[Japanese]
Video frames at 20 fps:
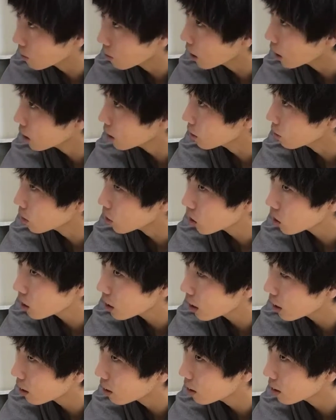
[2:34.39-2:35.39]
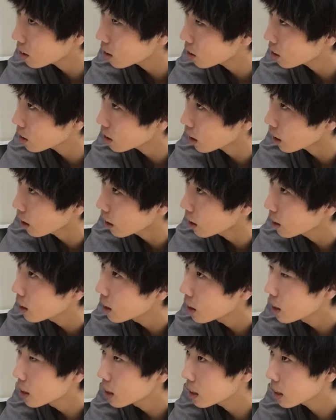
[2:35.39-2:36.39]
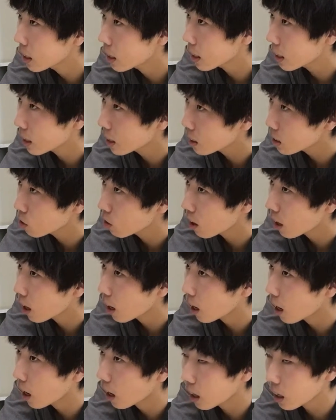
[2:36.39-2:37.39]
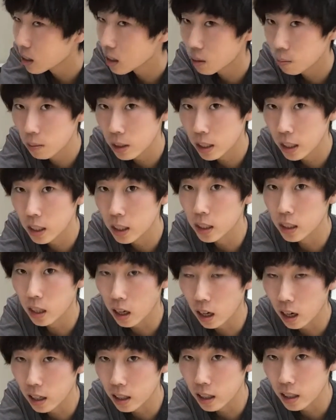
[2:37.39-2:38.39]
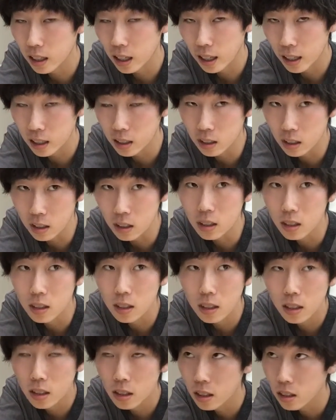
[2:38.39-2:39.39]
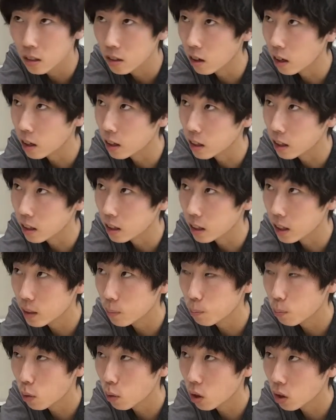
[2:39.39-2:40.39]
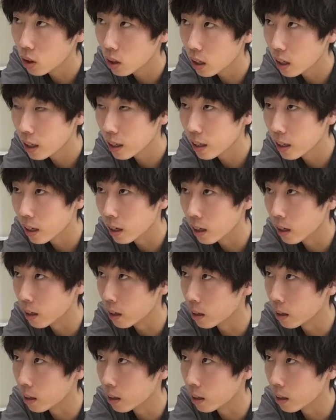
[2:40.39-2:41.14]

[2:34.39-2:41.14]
まあでも去年去年じゃない先月はアラジン見に行ったか、いっかげつの間にいっぽんだけだ